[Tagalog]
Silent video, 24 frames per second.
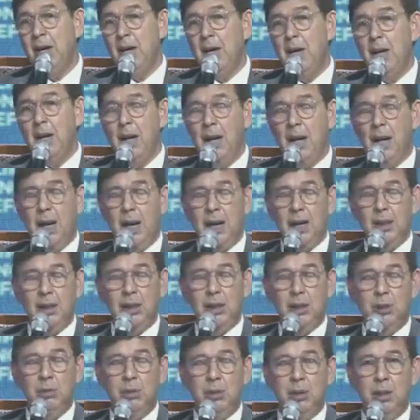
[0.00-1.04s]
Uh, this
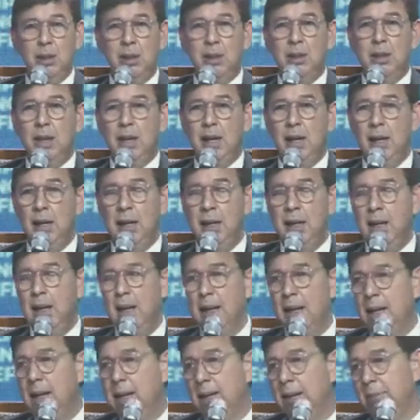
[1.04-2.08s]
would entail,
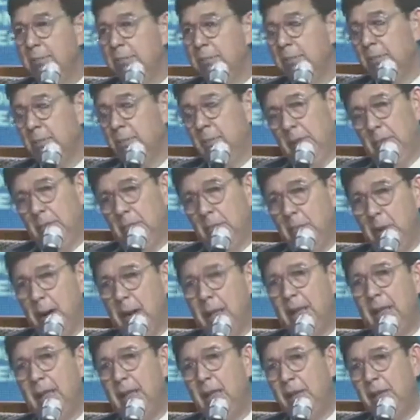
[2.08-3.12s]
uh, well, one,
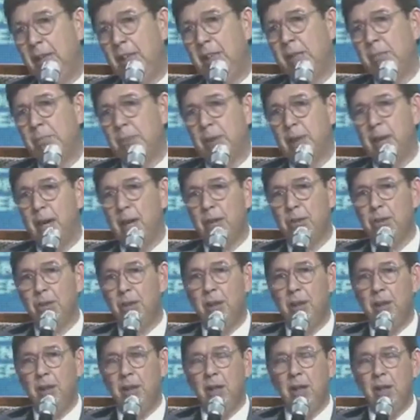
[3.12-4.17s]
increasing production,
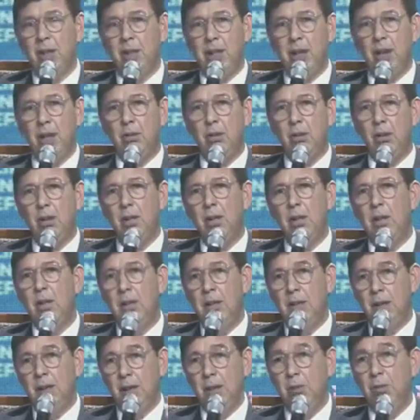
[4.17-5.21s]
and uh, second,
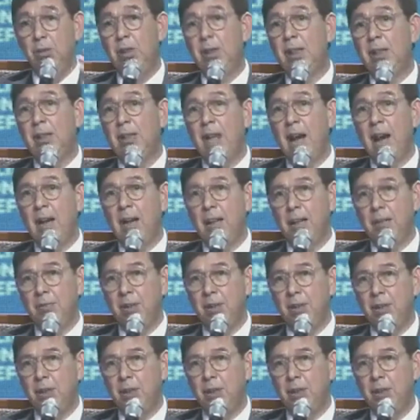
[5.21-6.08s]
reducing tariffs.